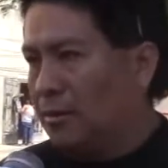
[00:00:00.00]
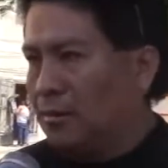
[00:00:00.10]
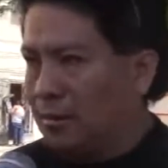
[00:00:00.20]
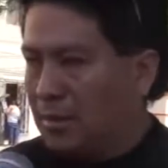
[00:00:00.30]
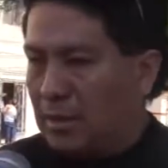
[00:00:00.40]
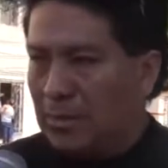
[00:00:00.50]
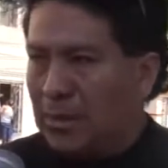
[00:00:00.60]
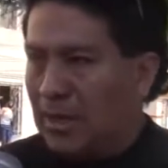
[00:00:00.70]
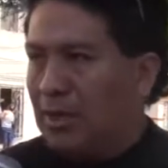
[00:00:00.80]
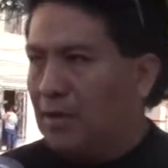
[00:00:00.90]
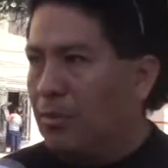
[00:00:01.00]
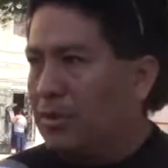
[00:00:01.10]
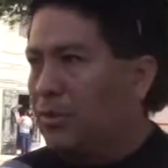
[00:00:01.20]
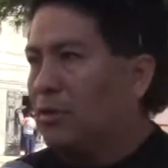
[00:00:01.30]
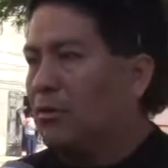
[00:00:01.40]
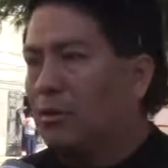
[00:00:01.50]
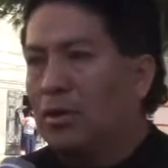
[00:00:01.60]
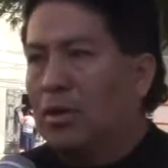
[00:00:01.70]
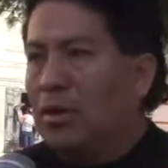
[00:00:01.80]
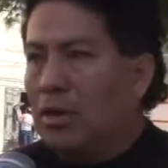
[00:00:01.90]
de trabajar, del partido,
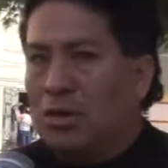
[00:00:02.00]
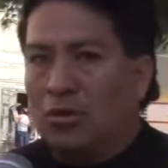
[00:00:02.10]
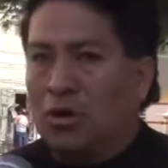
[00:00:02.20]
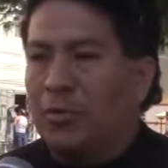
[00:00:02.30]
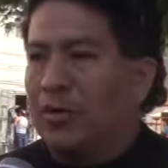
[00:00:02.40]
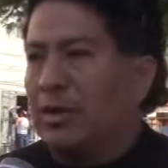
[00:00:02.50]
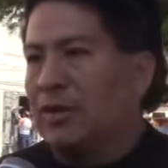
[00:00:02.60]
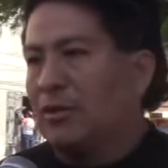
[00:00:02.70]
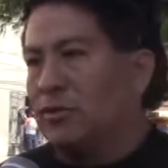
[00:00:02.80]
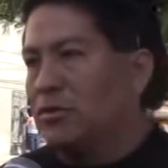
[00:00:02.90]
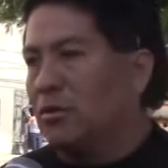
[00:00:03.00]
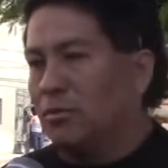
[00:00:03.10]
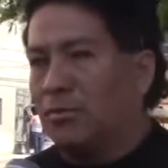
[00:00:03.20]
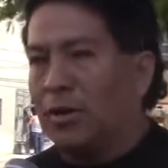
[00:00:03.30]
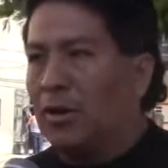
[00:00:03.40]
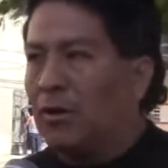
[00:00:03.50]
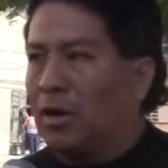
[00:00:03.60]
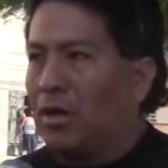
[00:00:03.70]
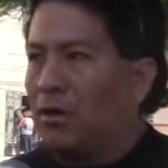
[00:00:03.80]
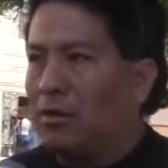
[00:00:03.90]
y yo no le prestaba atención, pero
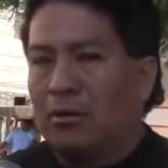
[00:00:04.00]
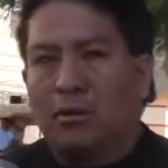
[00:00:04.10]
ahora,